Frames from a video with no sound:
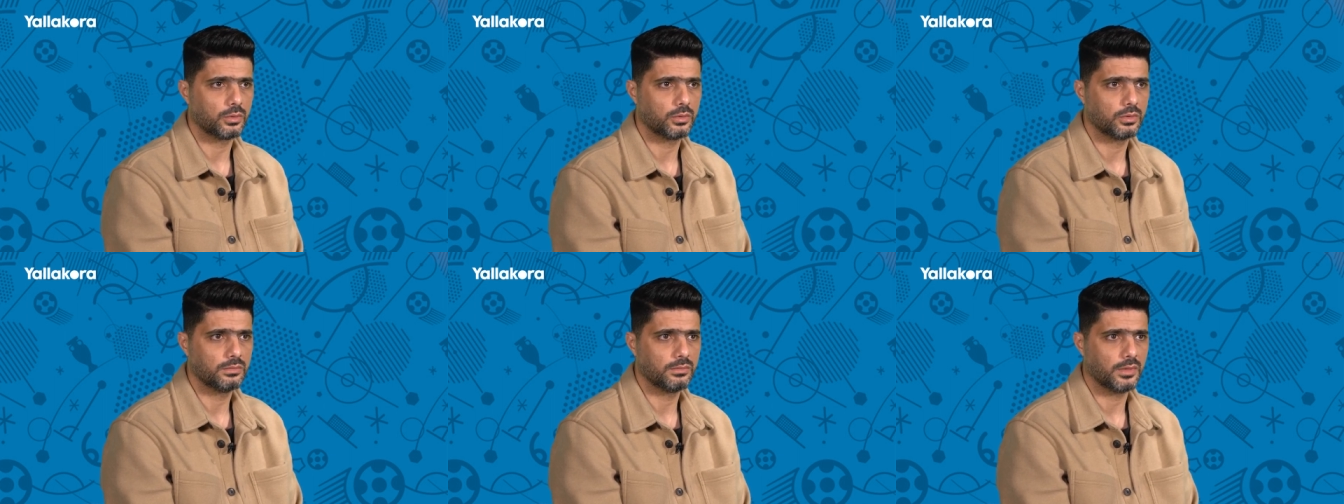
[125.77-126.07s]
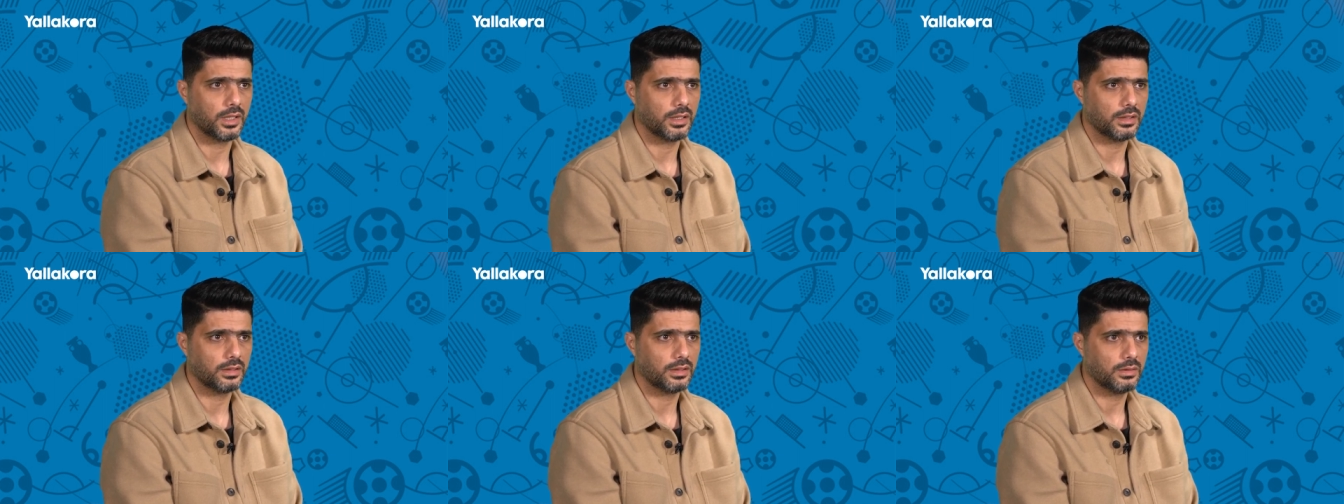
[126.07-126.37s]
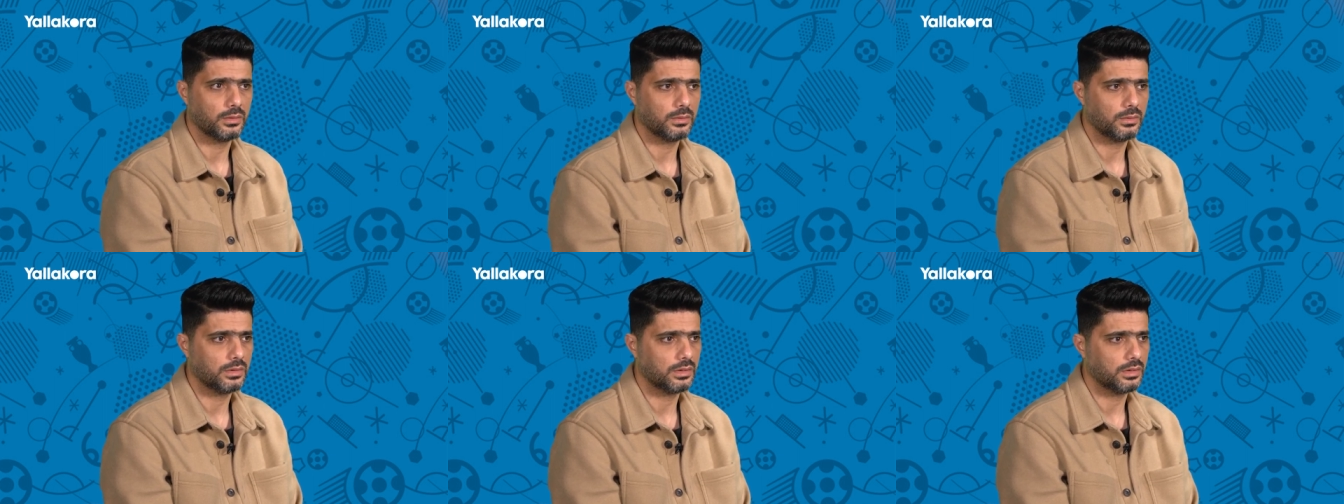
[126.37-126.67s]
موجود
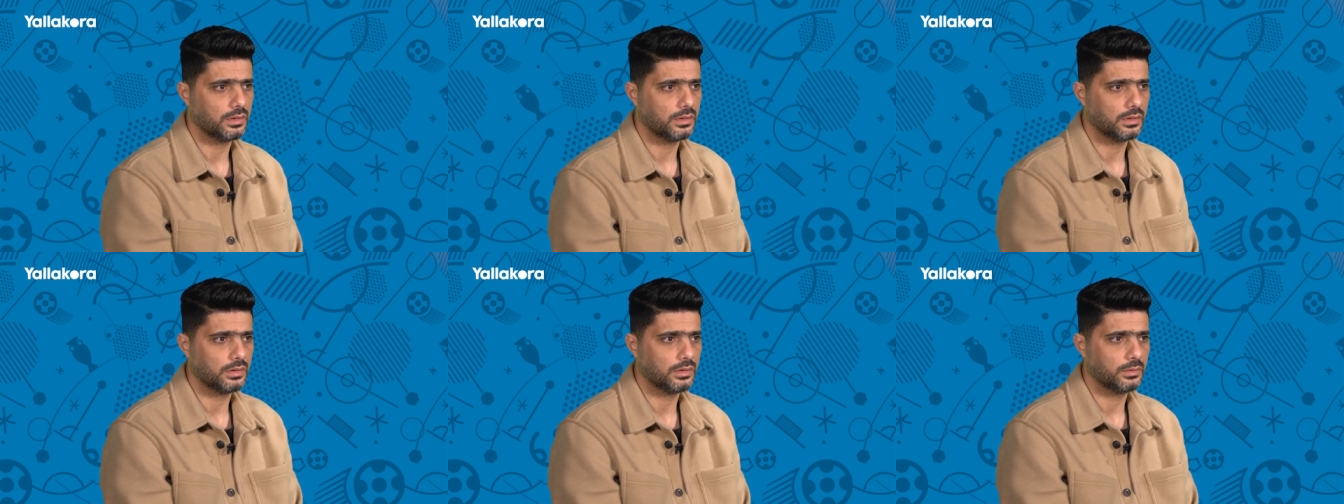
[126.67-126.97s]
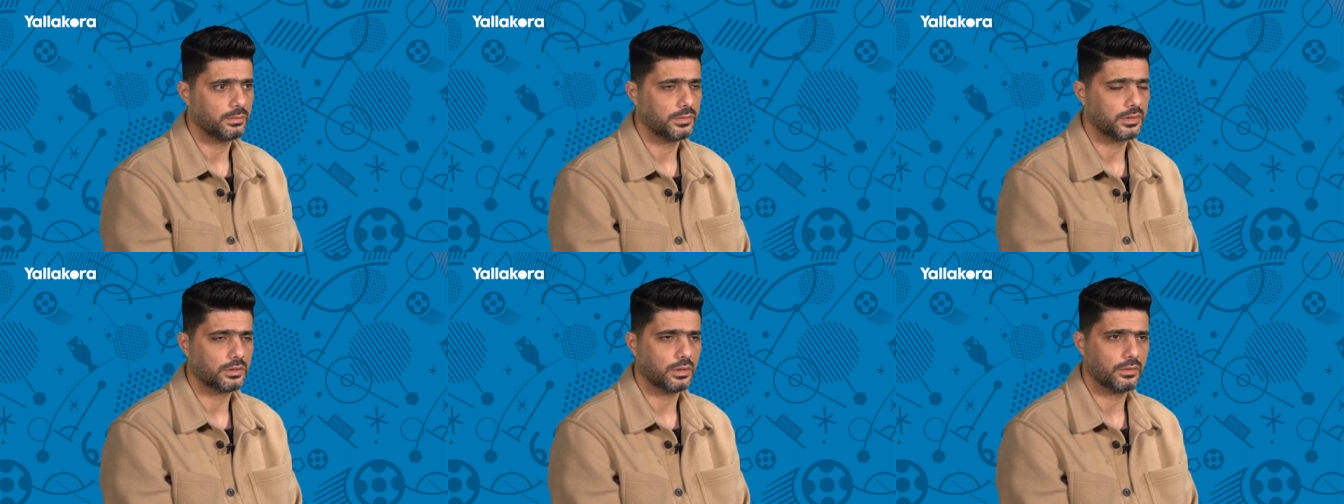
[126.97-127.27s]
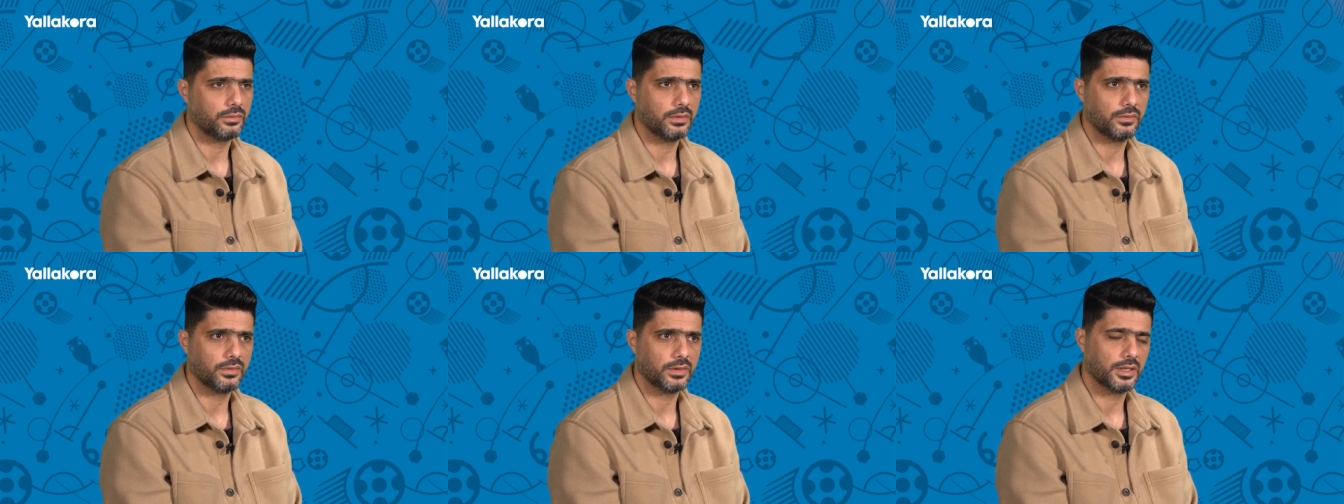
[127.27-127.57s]
معانا
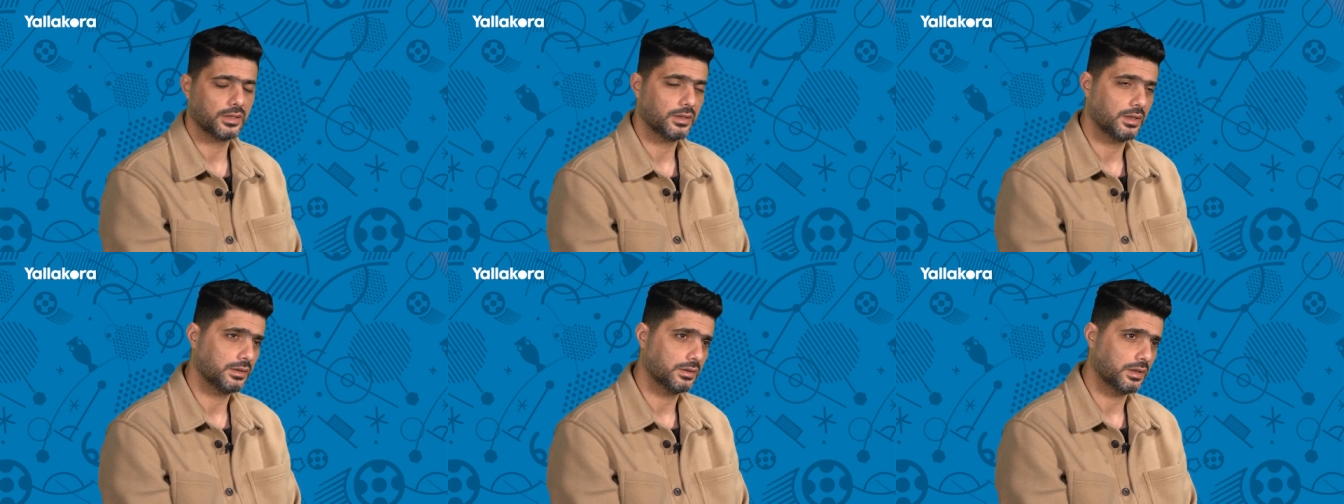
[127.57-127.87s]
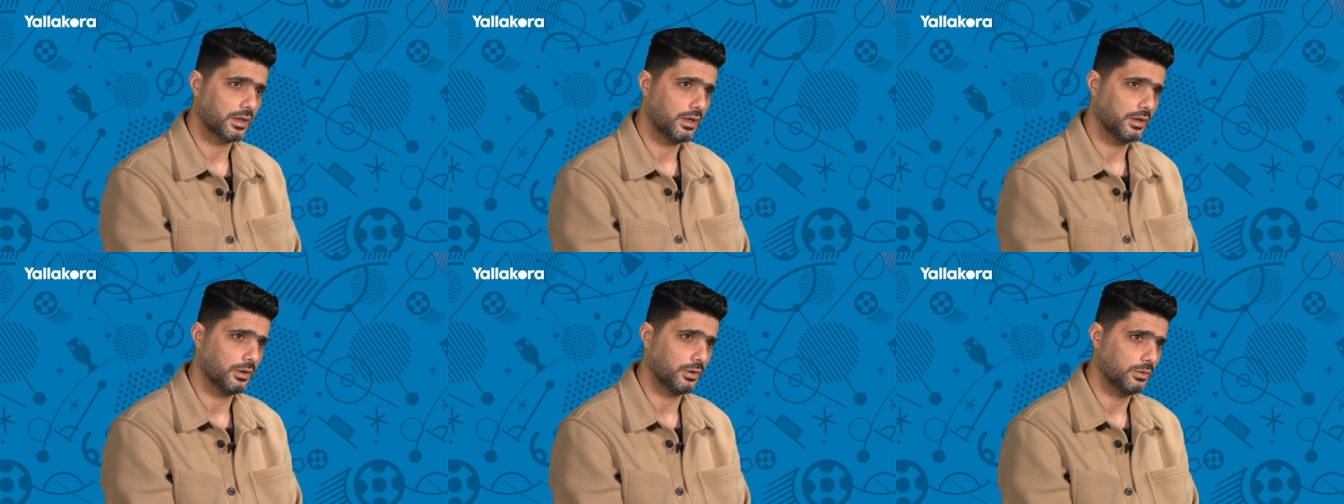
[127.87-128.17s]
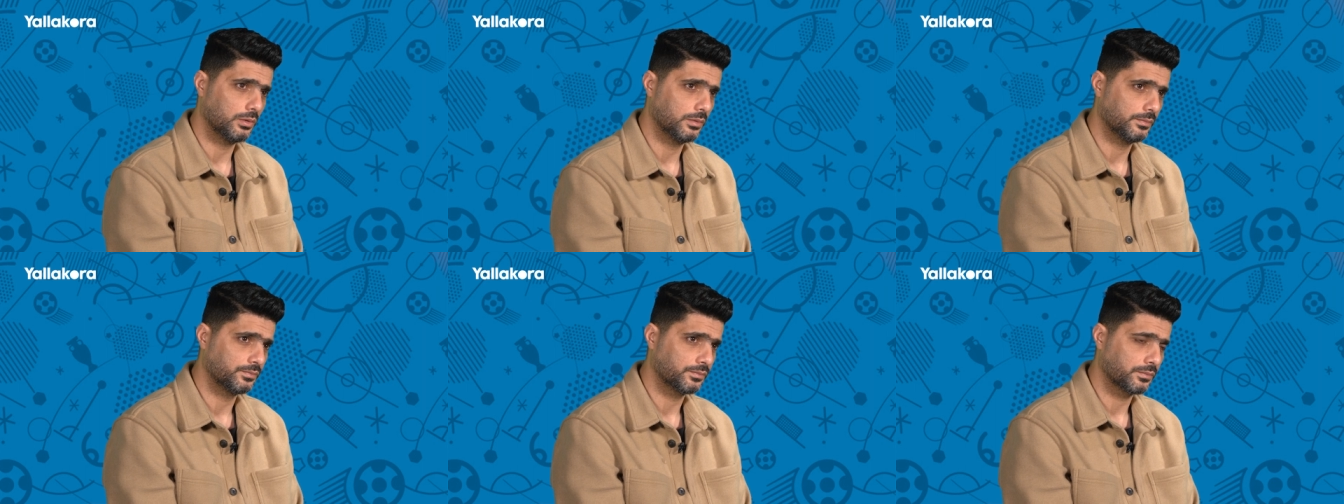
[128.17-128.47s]
وبالتوفيق في النادي اللي انت رايحه